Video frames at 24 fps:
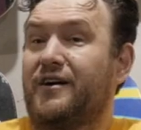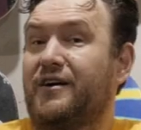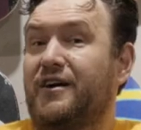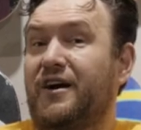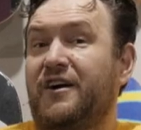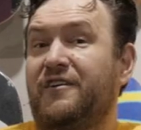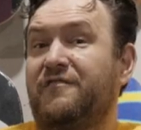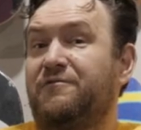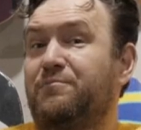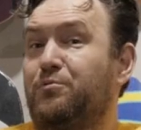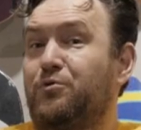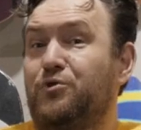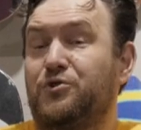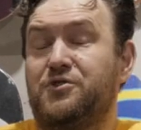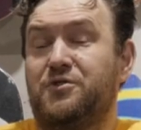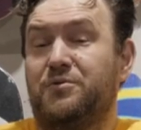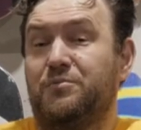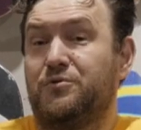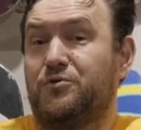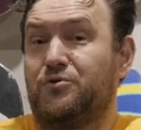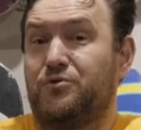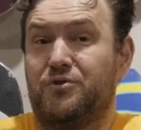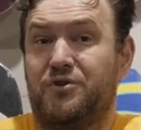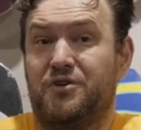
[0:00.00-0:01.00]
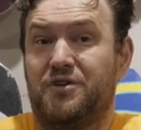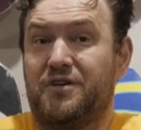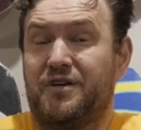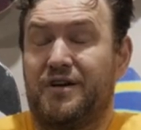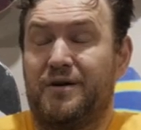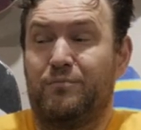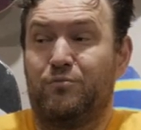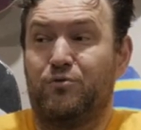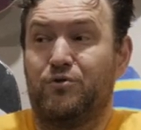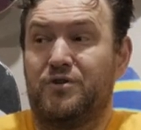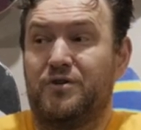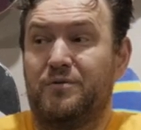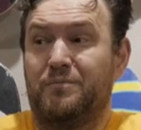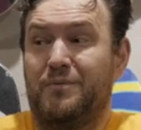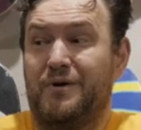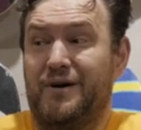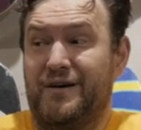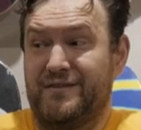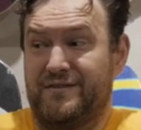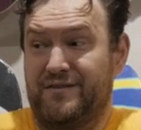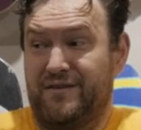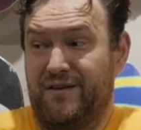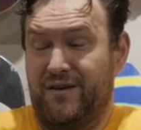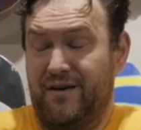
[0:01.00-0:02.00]
как, впрочем, и другие работы
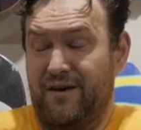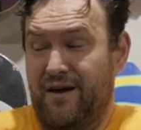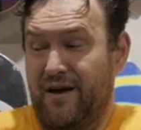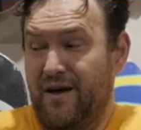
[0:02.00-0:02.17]
Баски.